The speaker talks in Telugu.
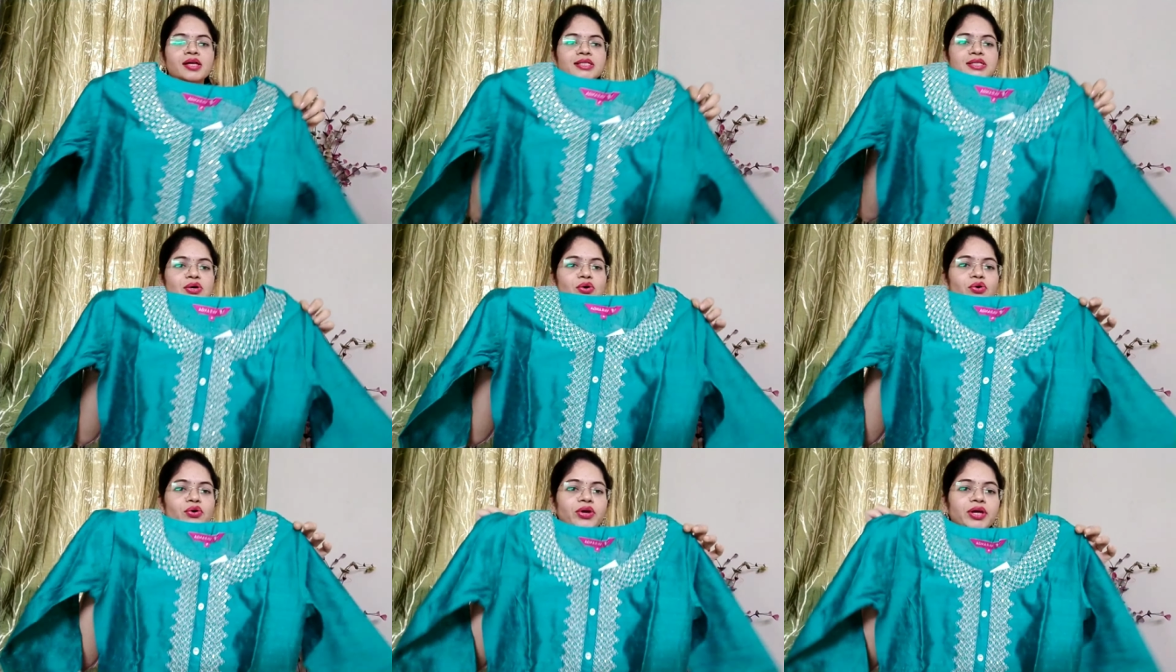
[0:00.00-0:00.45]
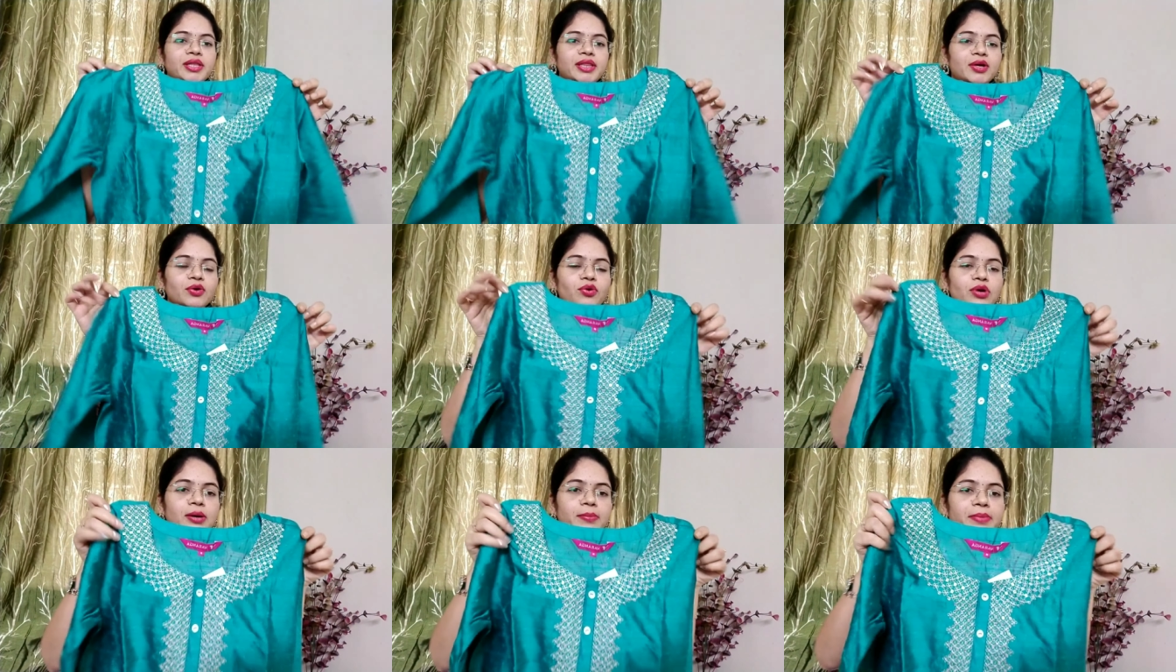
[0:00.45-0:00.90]
సో ఇది
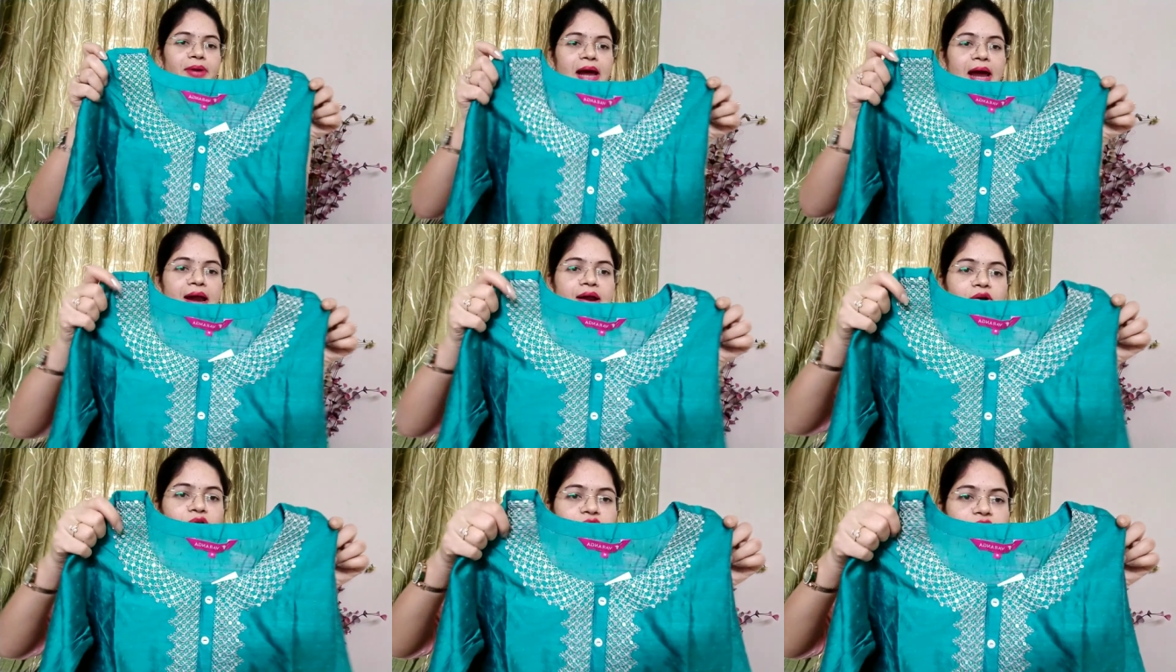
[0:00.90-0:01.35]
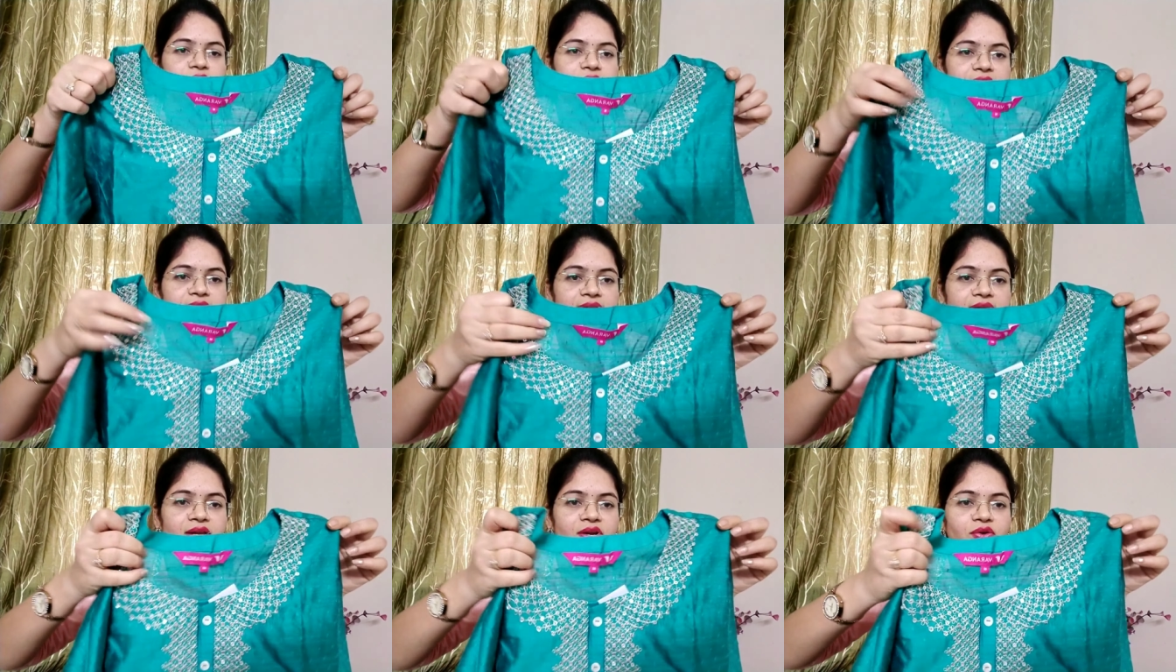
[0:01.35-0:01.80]
కూడా బ్రాండ్
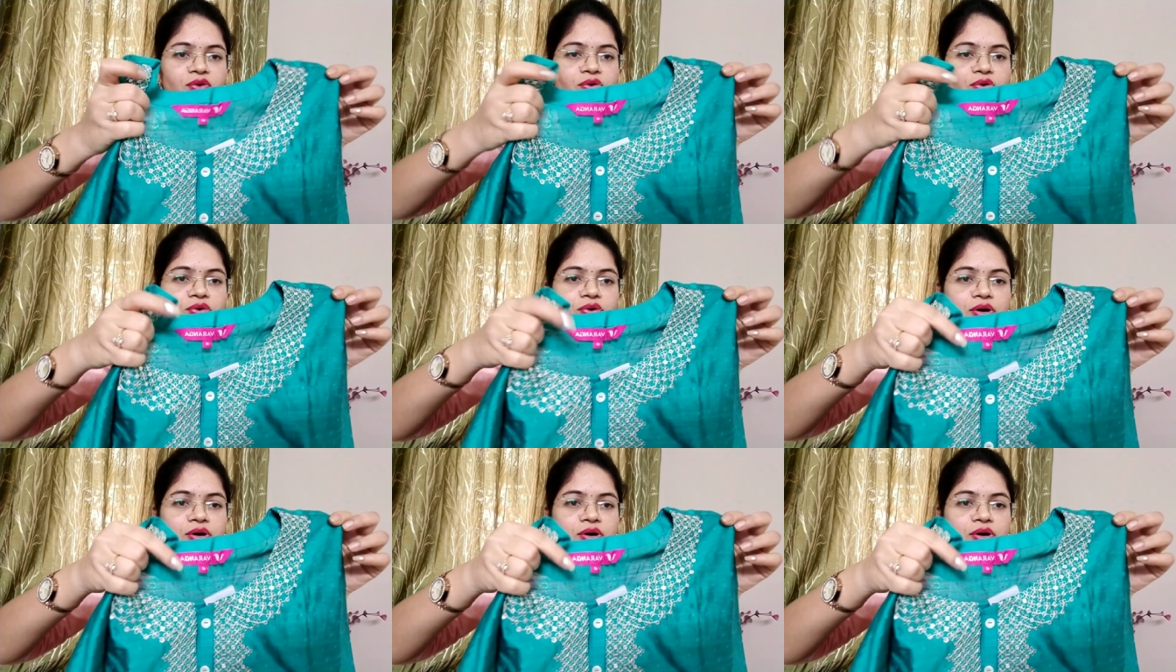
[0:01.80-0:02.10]
వచ్చేసి నేను